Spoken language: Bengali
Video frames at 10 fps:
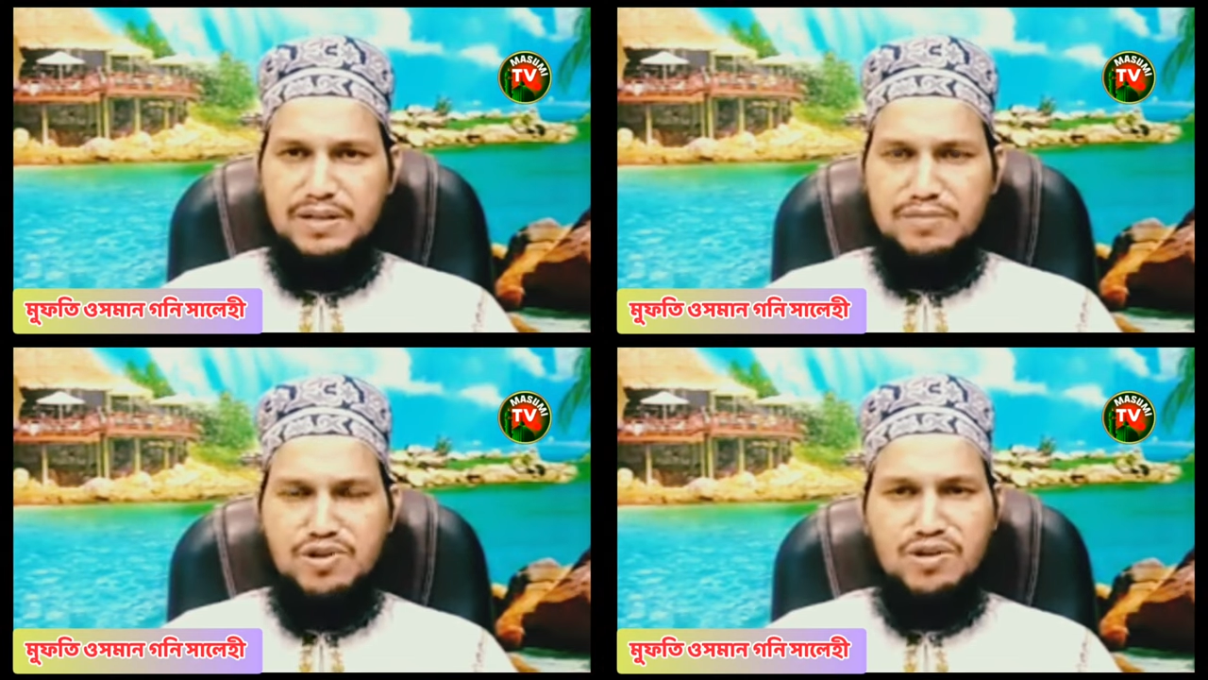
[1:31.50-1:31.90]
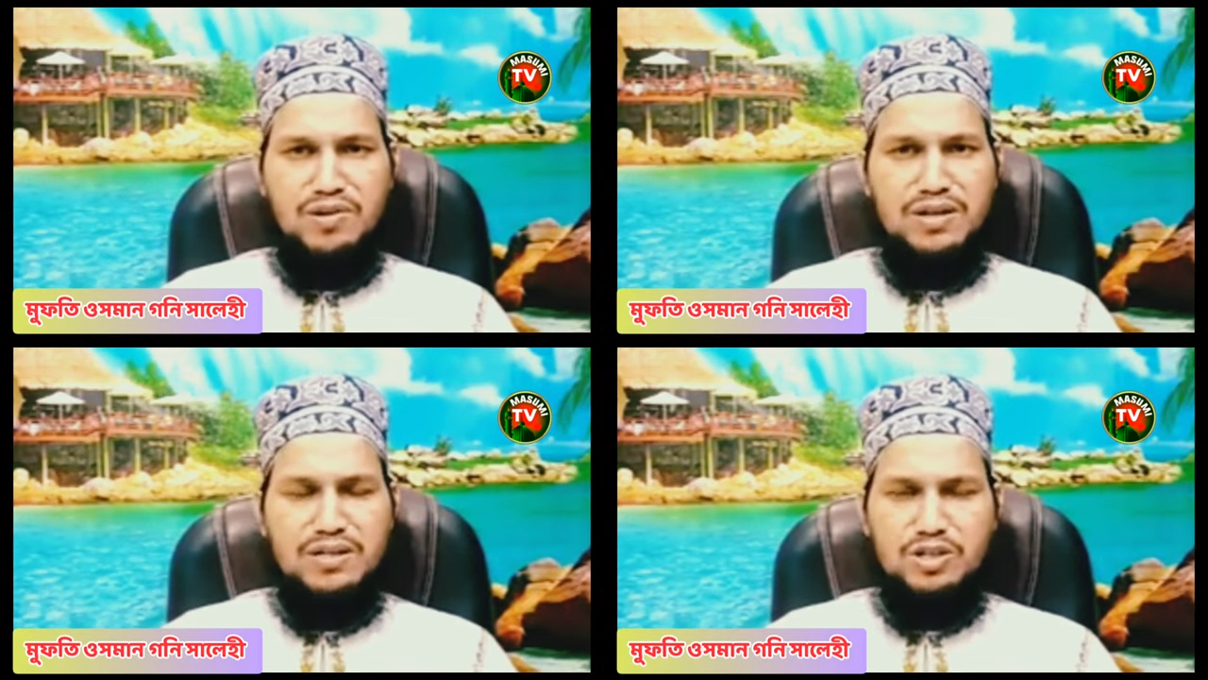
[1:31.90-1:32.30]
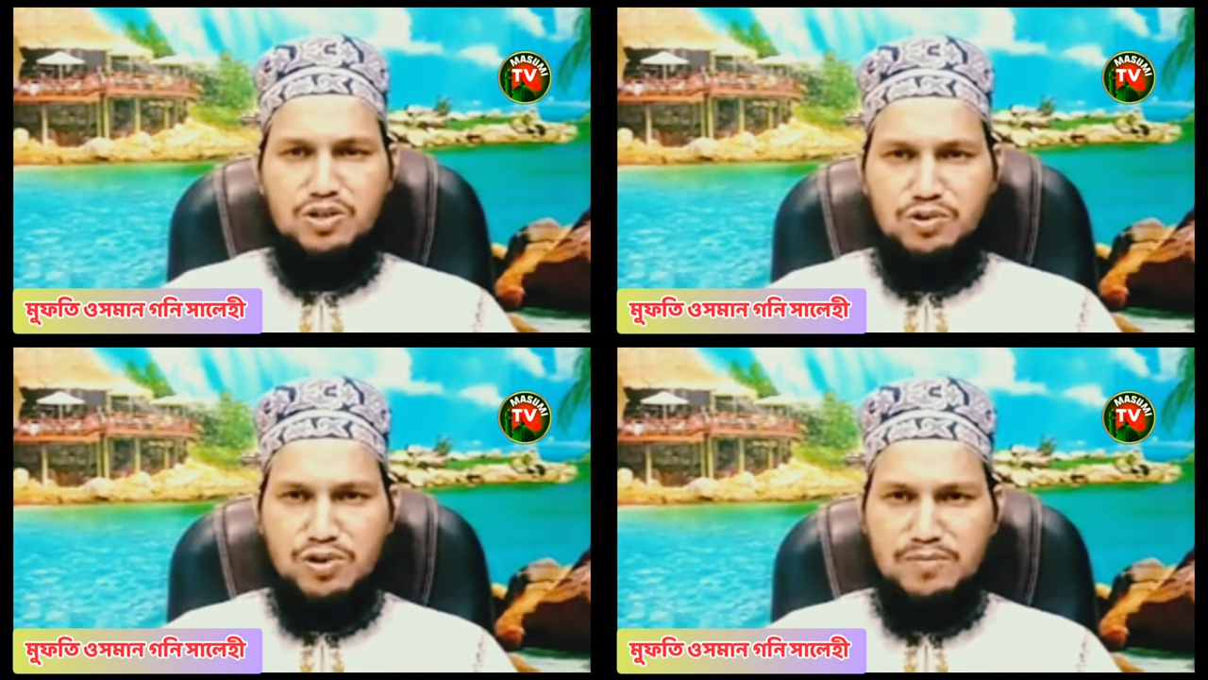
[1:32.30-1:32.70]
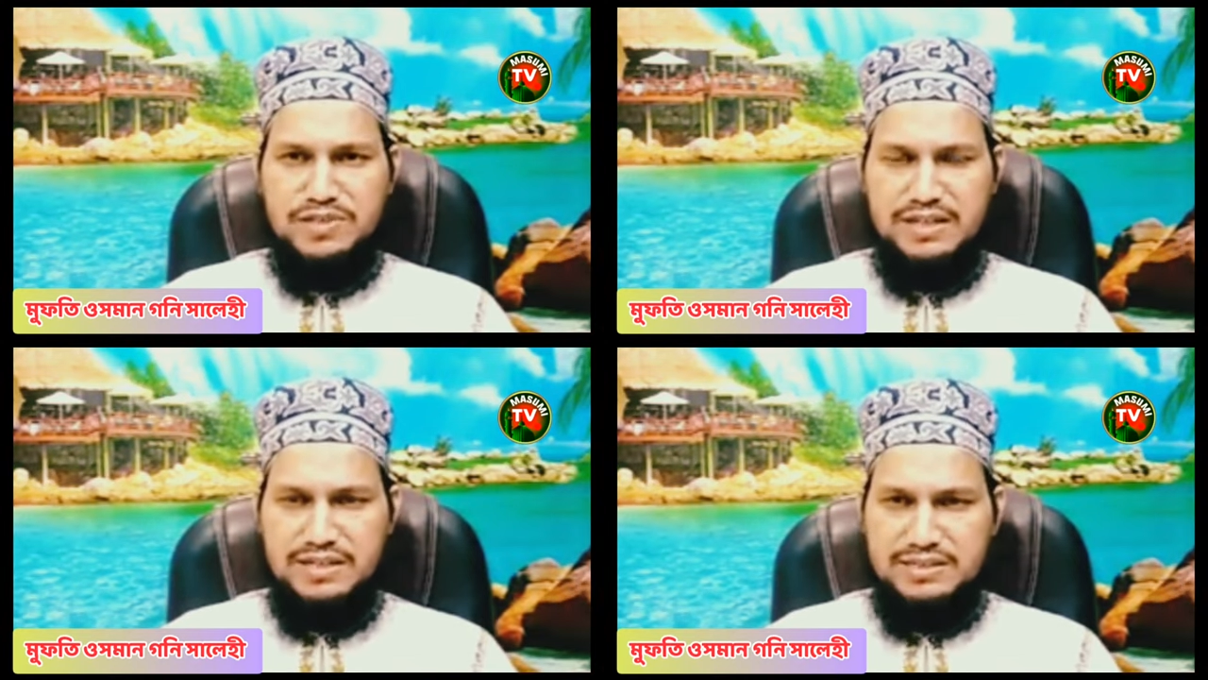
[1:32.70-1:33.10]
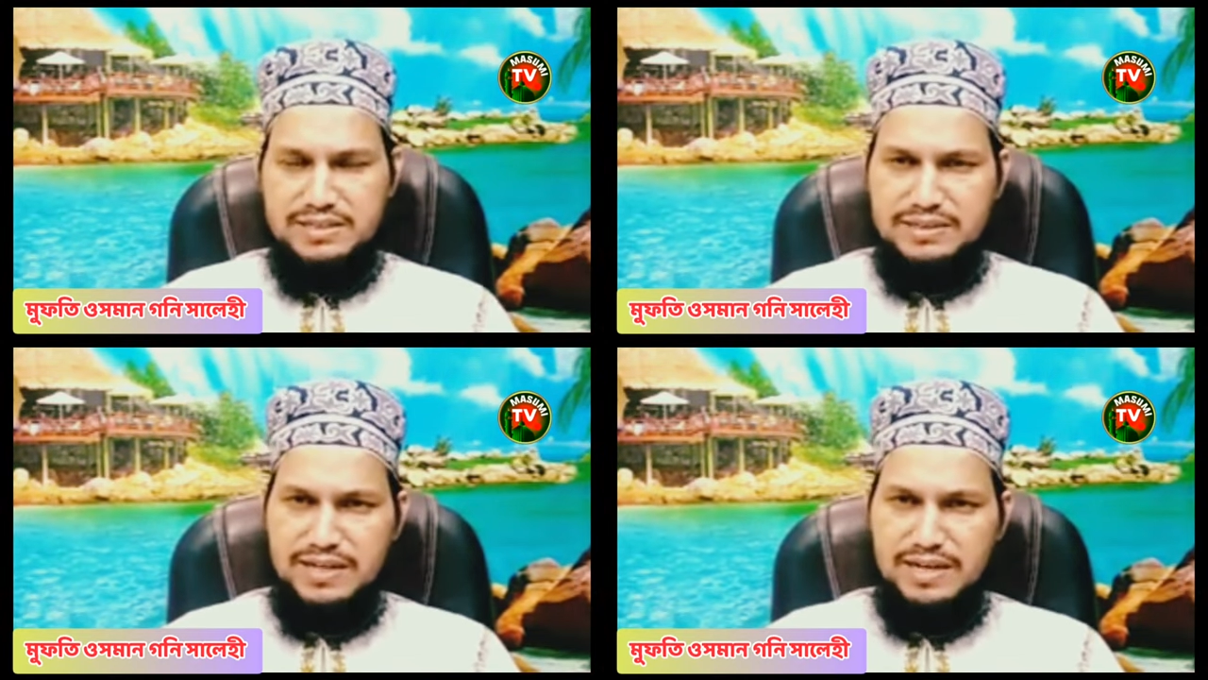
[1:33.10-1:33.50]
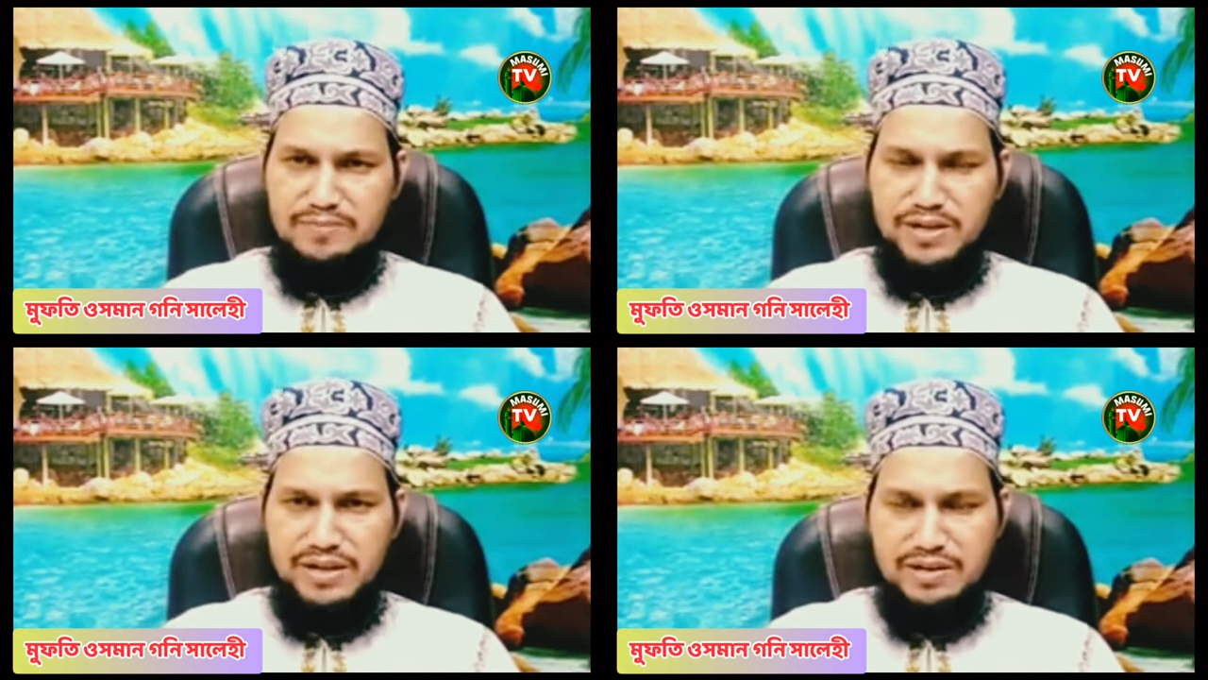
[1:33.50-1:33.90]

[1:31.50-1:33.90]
মনে করেন চট্টগ্রামে যারা আছেন তারা আপনারা